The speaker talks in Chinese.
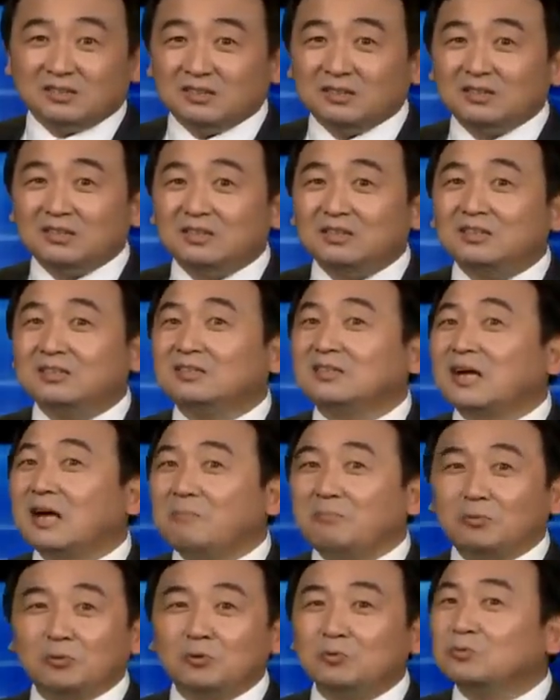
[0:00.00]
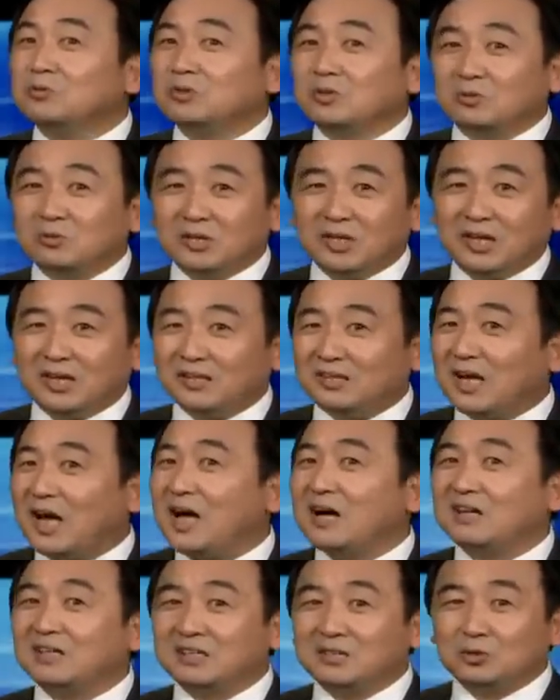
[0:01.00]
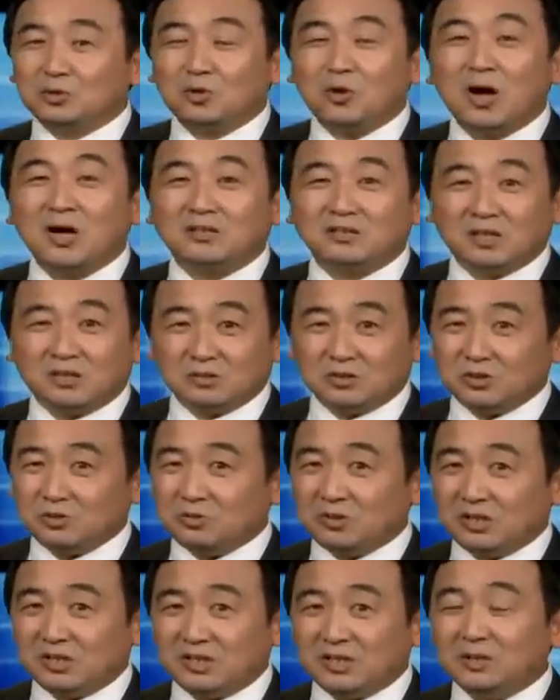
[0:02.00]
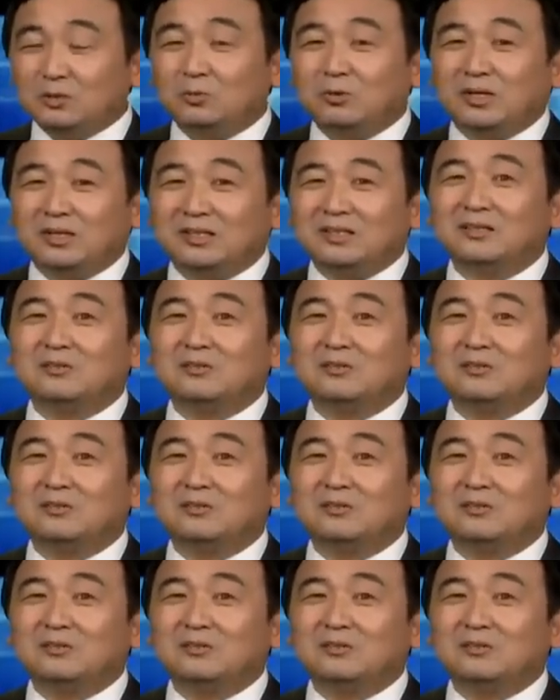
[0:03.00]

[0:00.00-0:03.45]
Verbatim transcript: 你他不用就业，他可以创造就业机会，